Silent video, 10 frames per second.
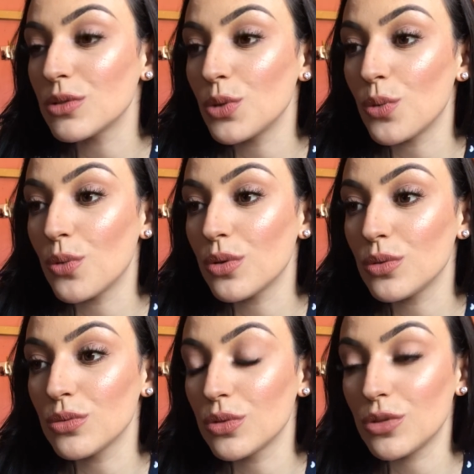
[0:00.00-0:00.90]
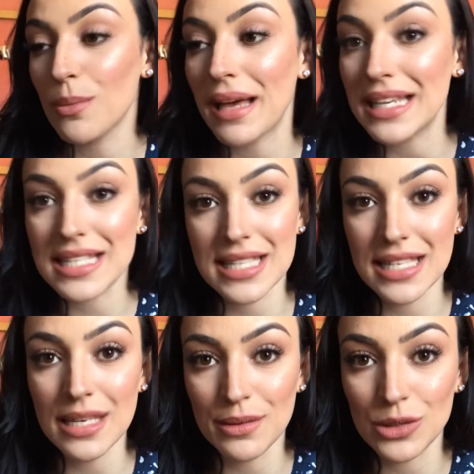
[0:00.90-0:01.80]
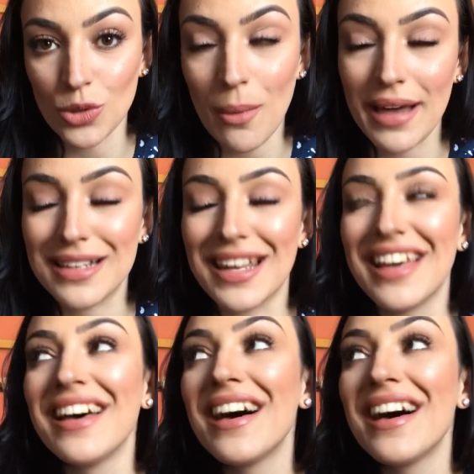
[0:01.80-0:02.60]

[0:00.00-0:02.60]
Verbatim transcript: quando eu, quando eu emagreci, eu ainda tô magra, né?